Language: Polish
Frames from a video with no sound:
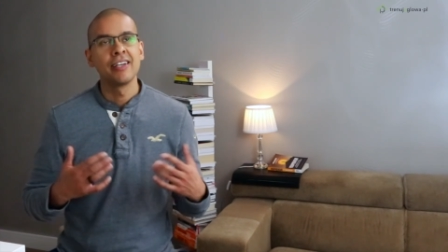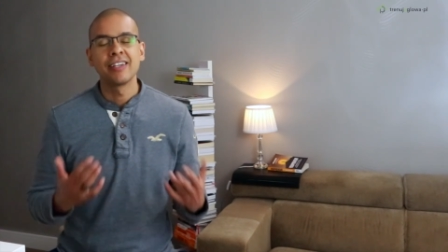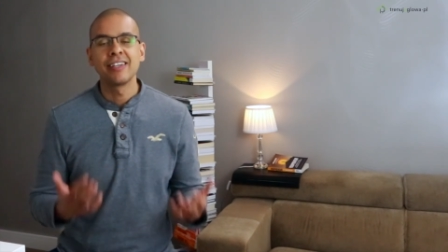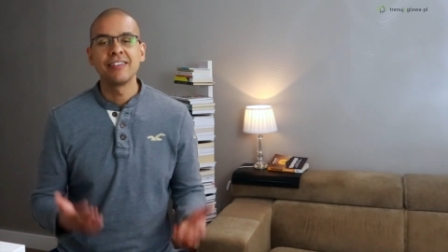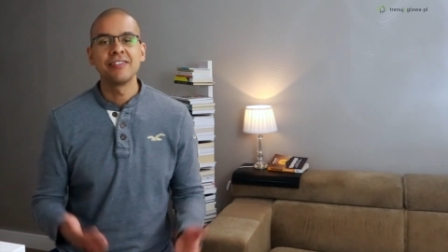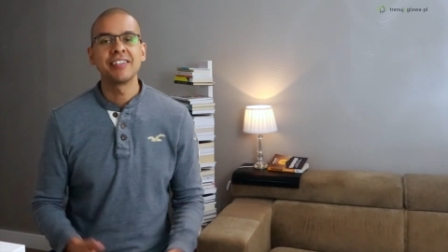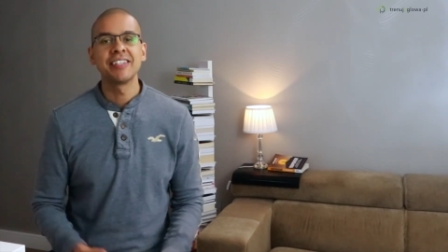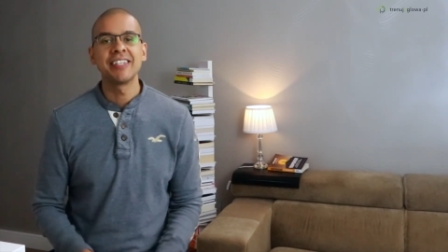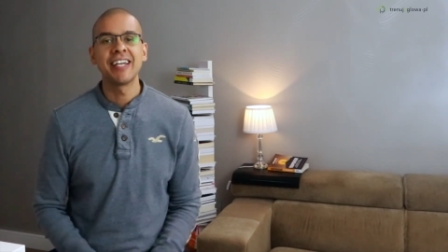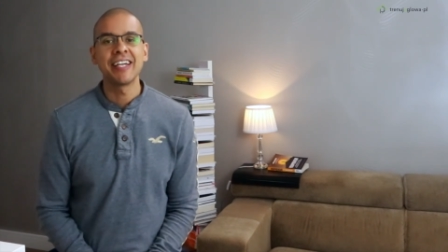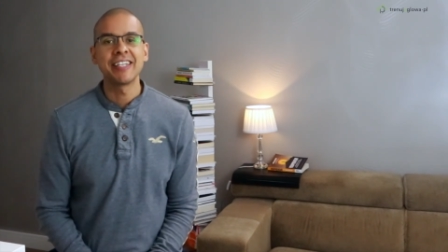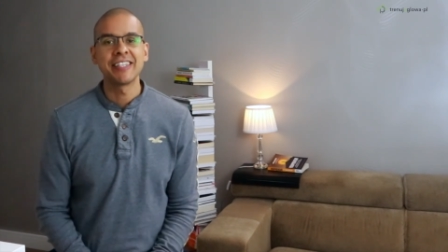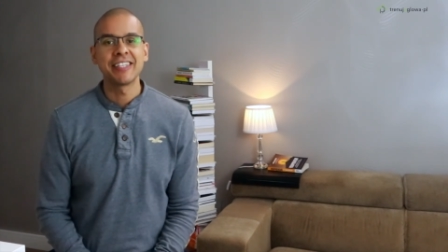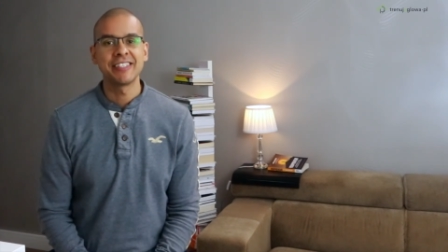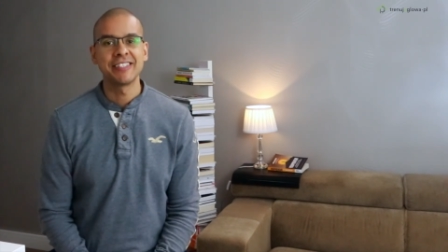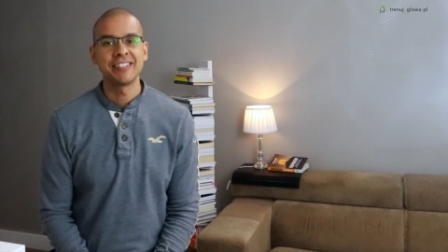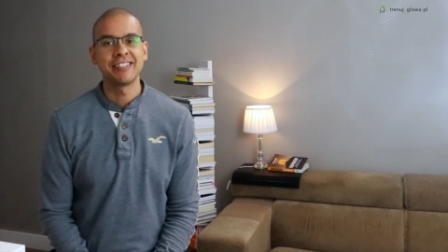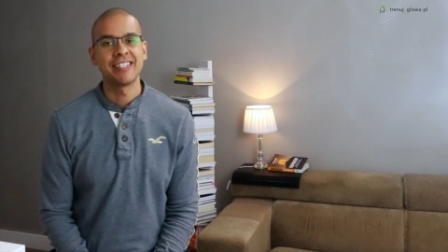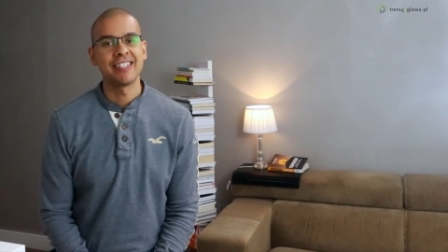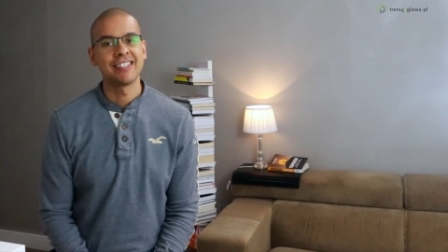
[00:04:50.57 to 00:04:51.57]
i
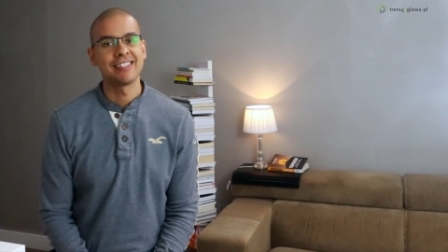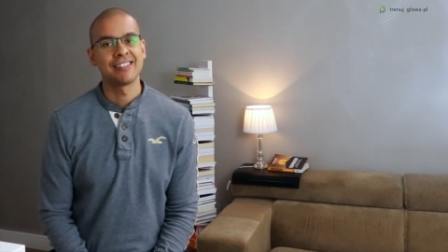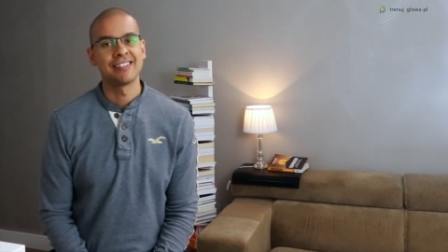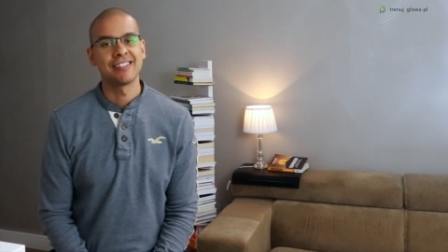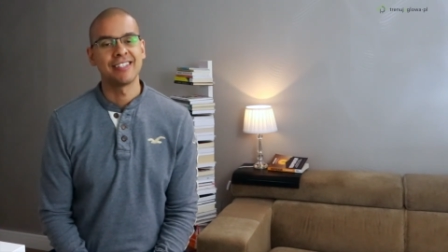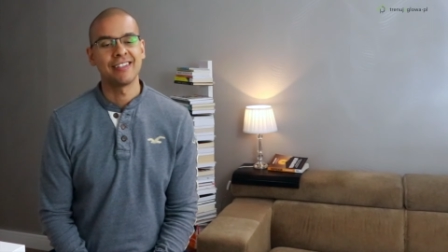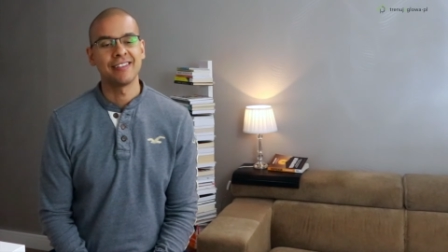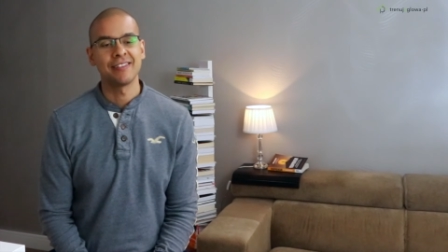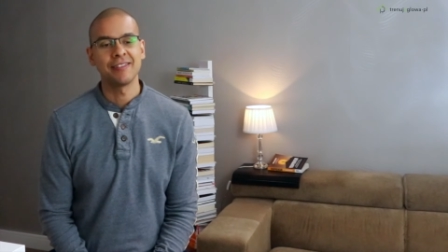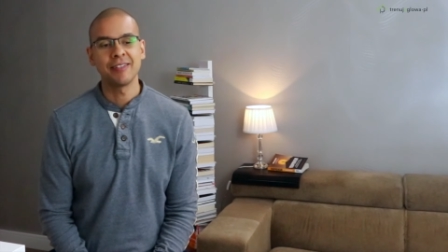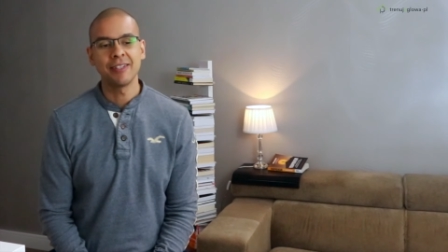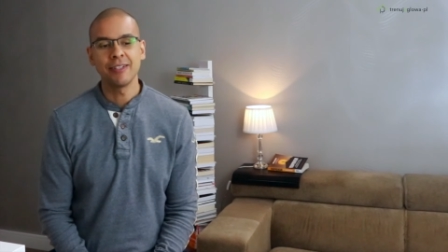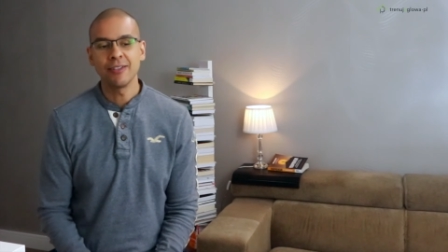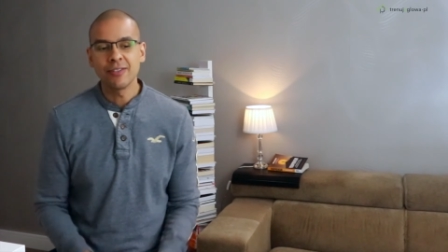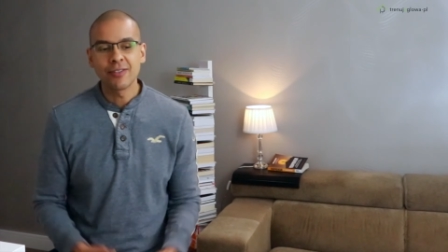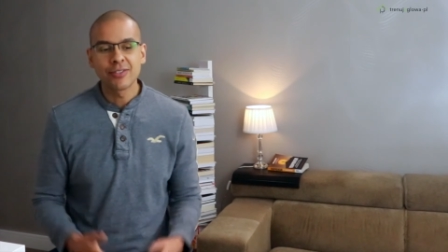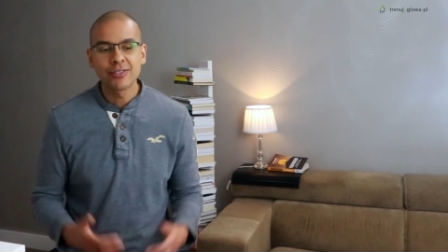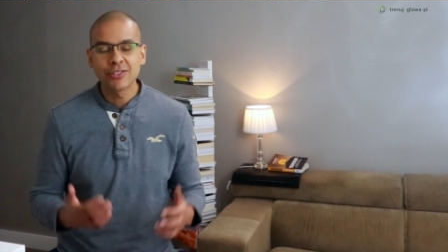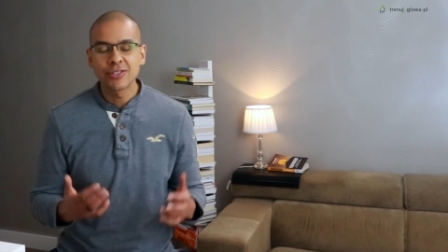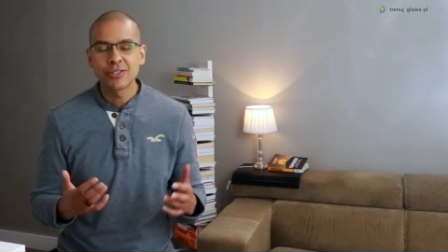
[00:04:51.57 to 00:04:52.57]
wydajnej ścieżce i
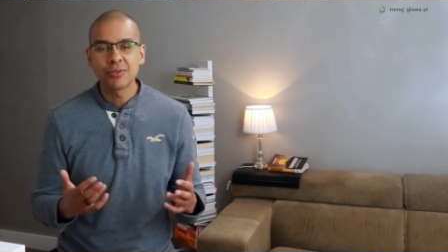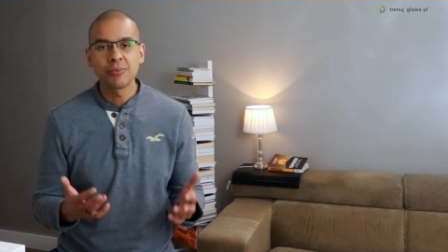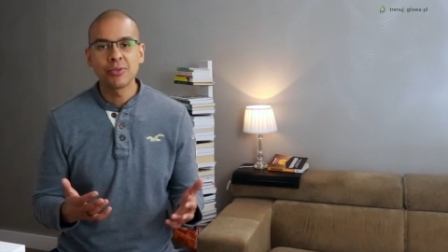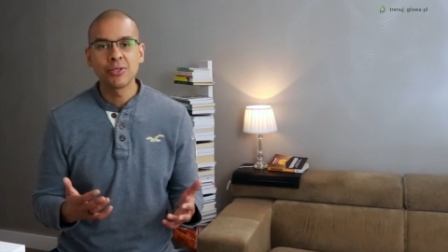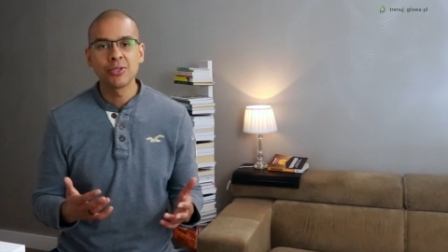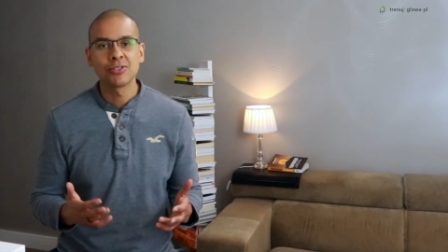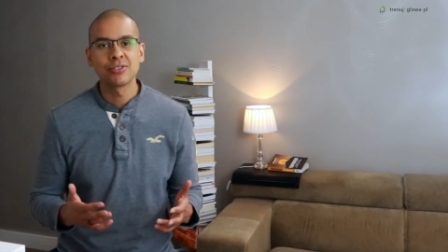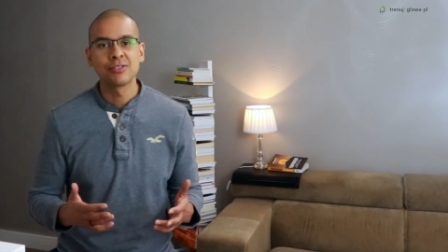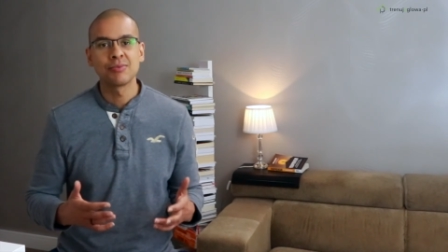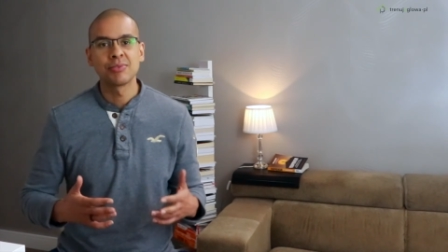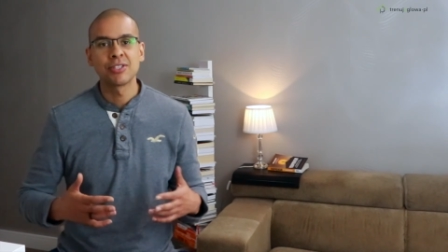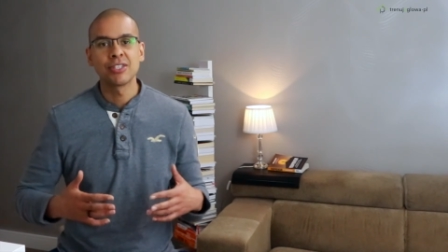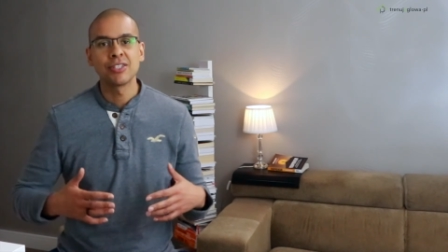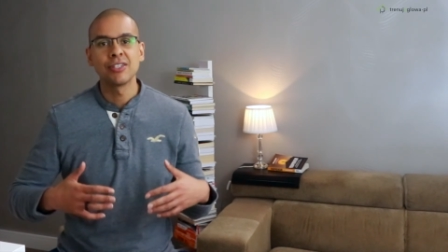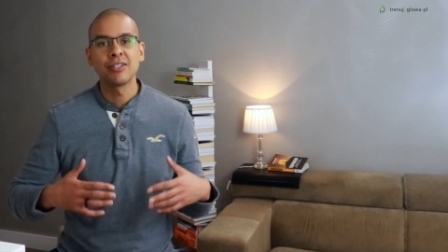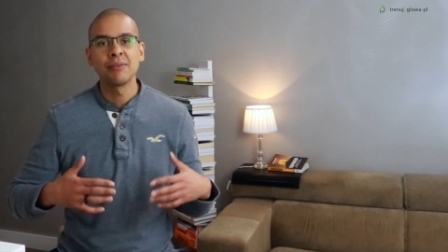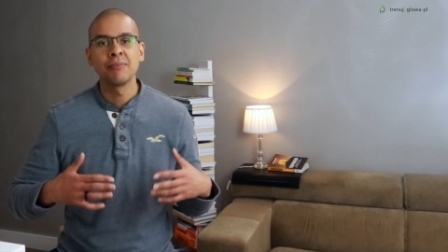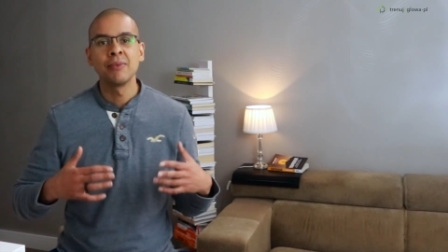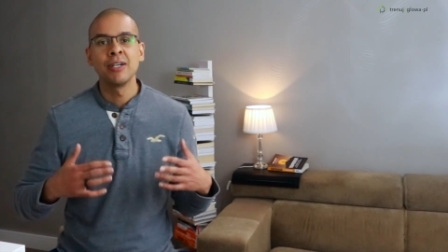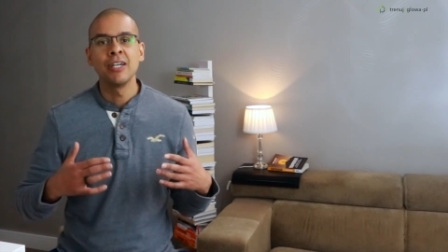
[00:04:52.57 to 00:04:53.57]
otrzymując przy
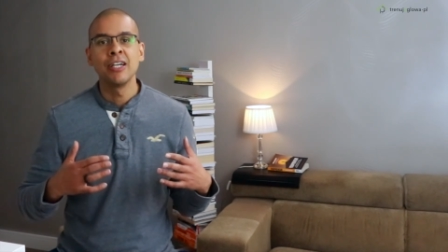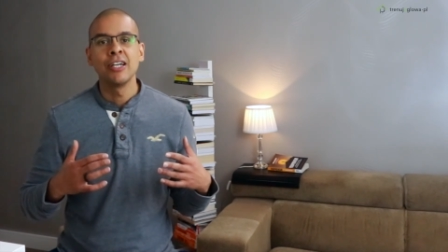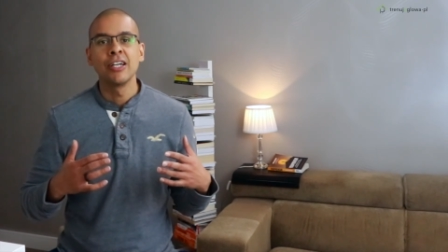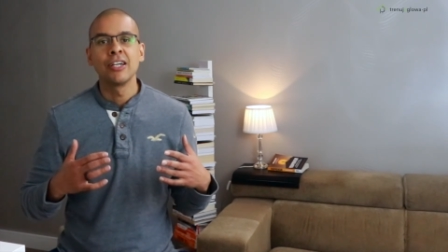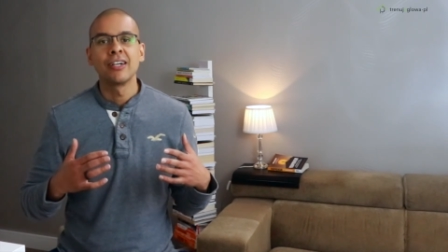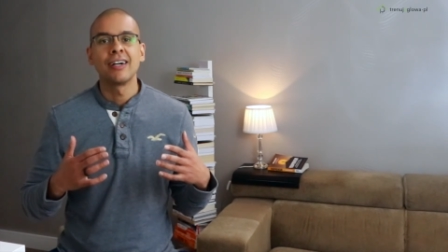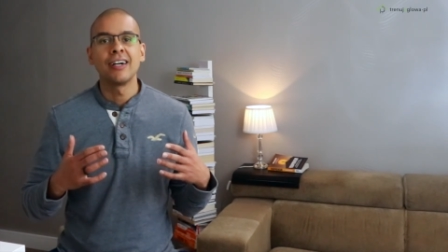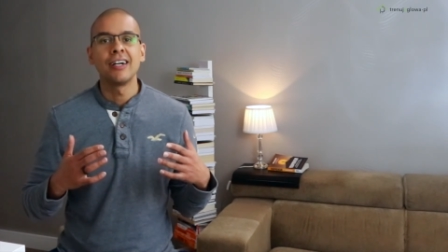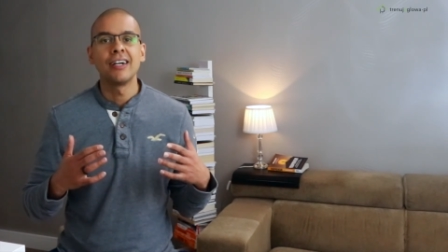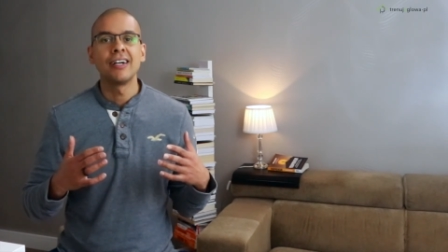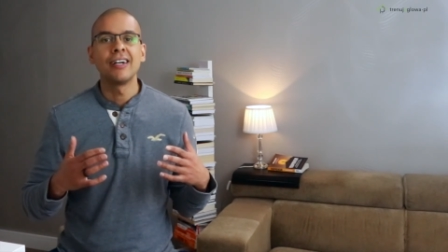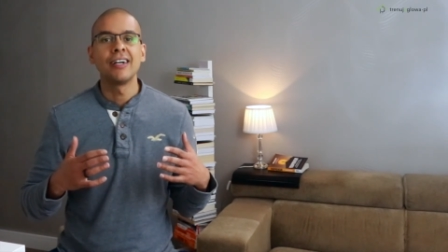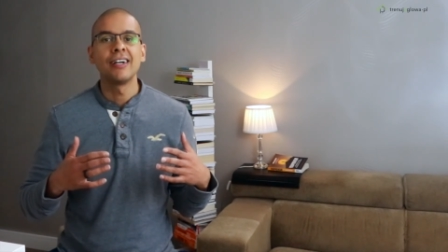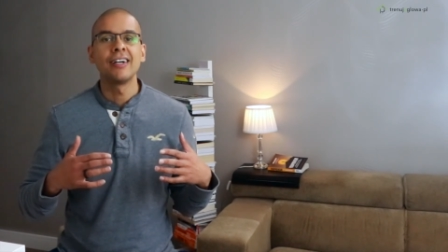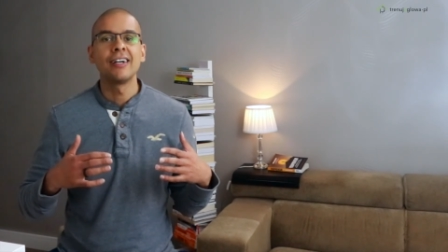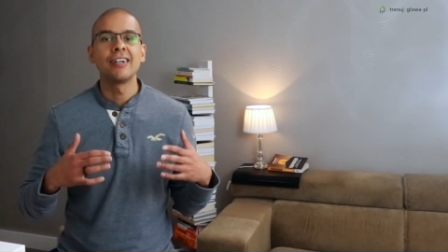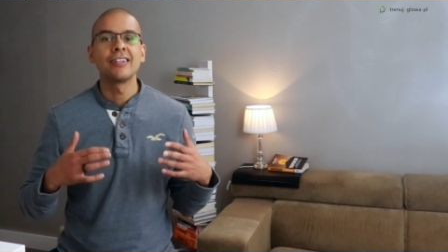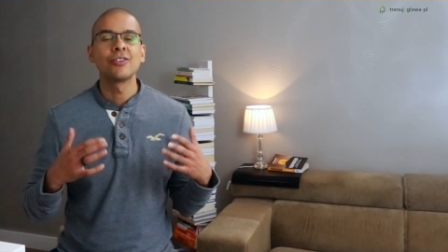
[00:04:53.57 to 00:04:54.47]
tym a,